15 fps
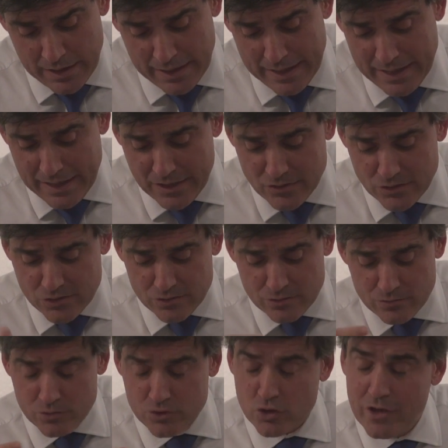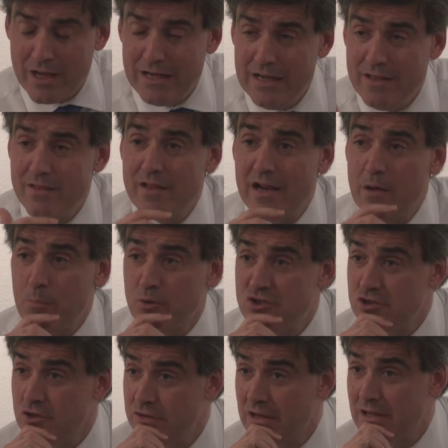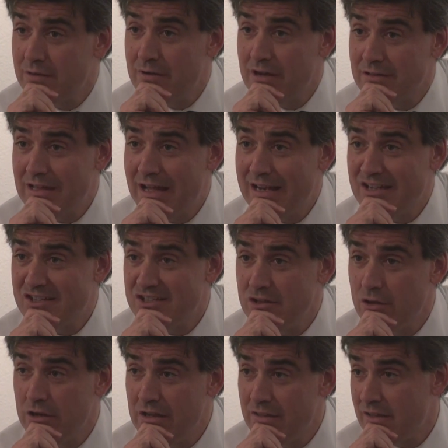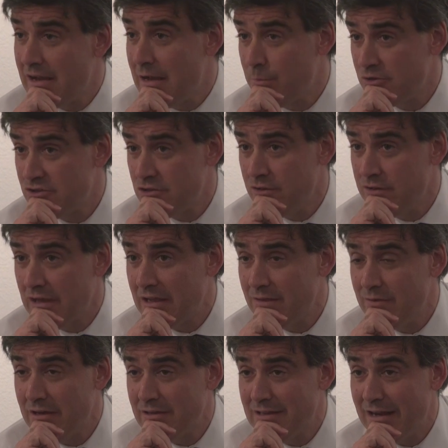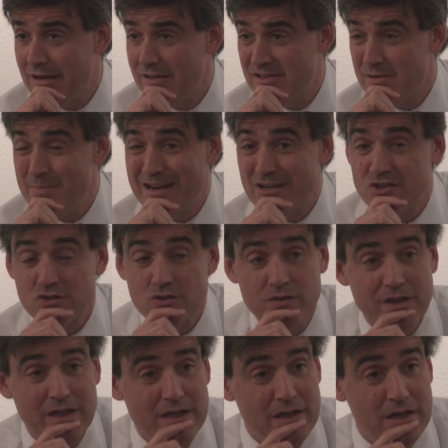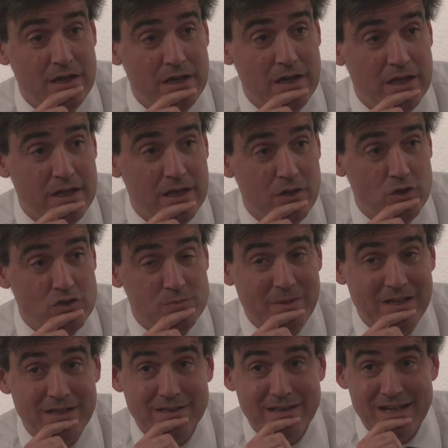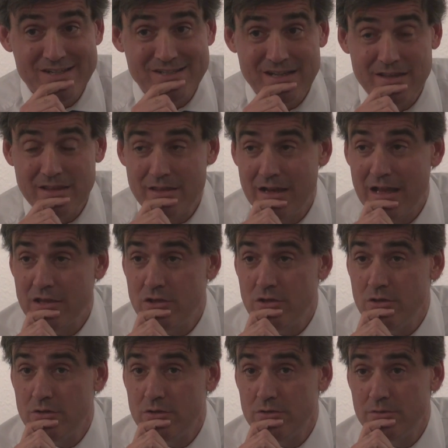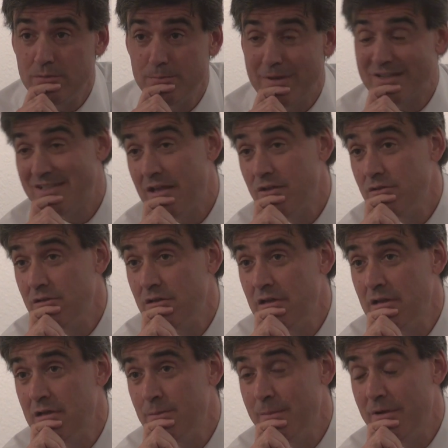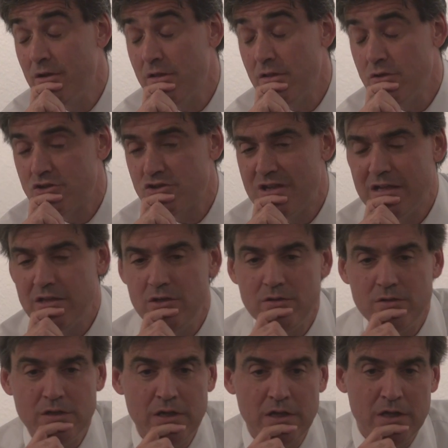Eh, soy el líder de la oposición de Gibraltar, he sido el líder de la oposición de Gibraltar desde marzo del 2013, eh, desde el año pasado, menos de dos años.